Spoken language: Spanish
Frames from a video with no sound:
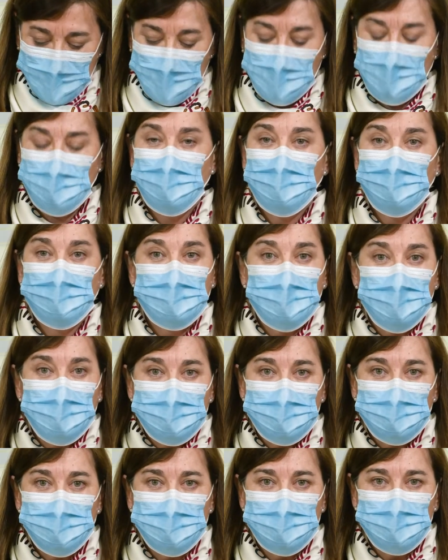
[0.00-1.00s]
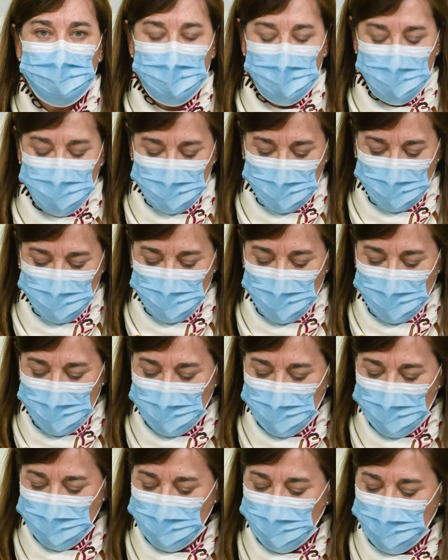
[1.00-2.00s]
Y por tanto, estas
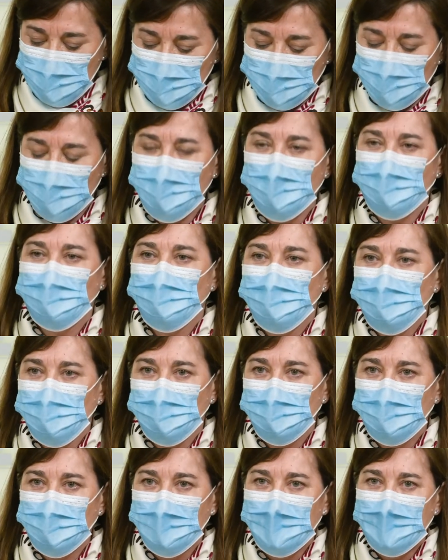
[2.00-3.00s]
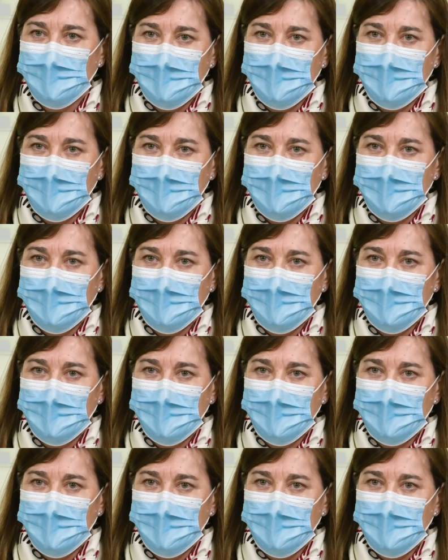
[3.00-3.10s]
medidas que anunciamos hoy